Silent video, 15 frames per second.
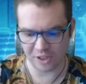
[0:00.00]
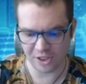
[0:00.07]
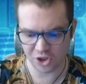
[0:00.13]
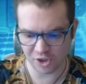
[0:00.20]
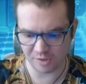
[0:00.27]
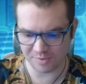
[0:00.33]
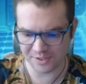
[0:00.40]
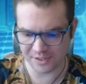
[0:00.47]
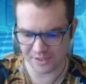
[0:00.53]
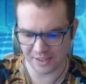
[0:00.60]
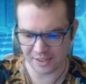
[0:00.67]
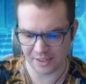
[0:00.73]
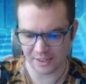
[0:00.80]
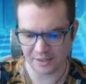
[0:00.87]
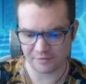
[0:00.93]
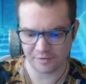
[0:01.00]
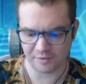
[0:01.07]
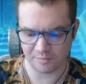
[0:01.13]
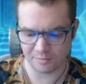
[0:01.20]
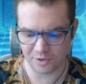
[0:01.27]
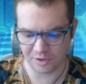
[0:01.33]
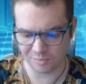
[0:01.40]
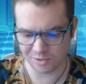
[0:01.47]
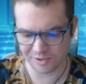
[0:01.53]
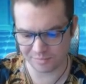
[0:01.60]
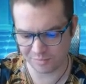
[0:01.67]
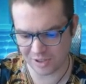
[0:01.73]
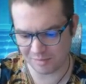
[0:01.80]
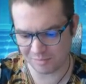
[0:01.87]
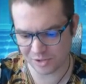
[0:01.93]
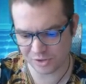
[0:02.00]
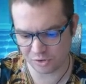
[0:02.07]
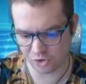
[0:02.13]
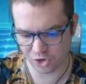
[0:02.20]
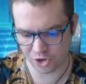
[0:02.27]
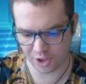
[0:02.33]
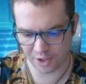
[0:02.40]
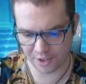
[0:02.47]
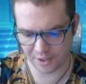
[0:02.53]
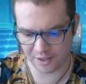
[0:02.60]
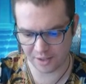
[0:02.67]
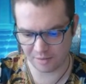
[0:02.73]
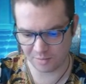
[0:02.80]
ошибся до этого, было бы, была бы сложная игра для